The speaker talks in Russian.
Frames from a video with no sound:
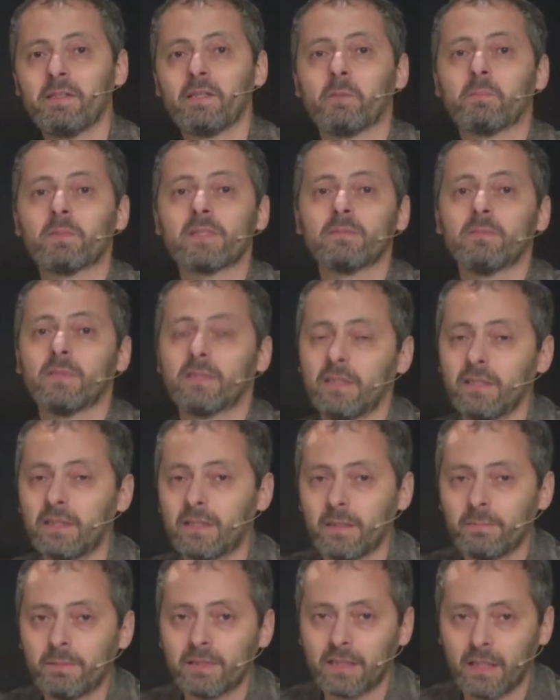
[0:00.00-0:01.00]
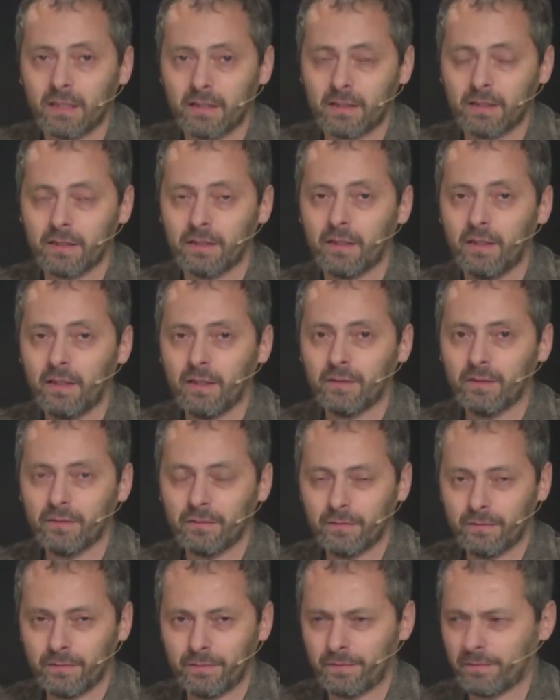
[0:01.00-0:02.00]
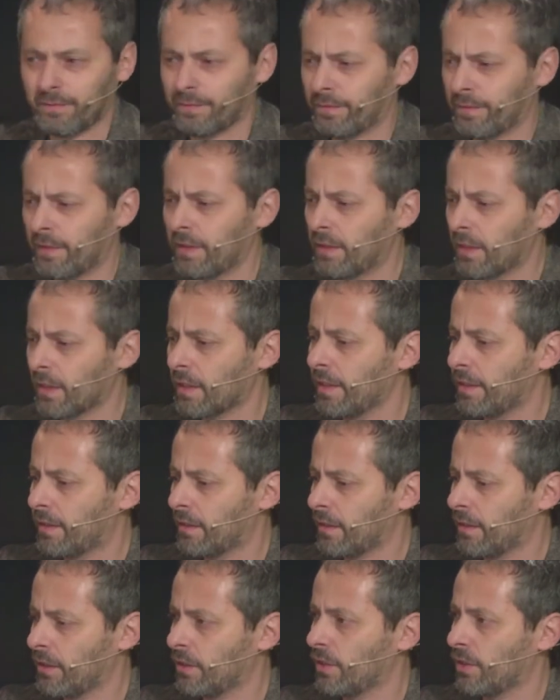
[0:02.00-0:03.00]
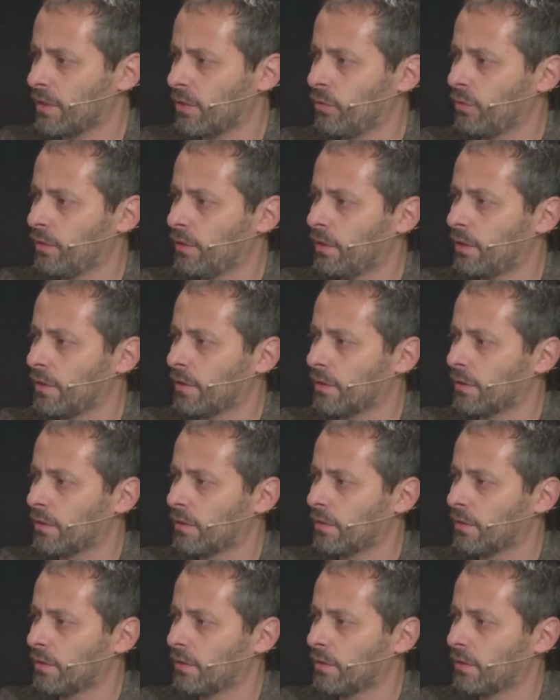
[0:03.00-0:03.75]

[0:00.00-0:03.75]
посмотрите обязательно. Э, в интернете, кажется, он есть.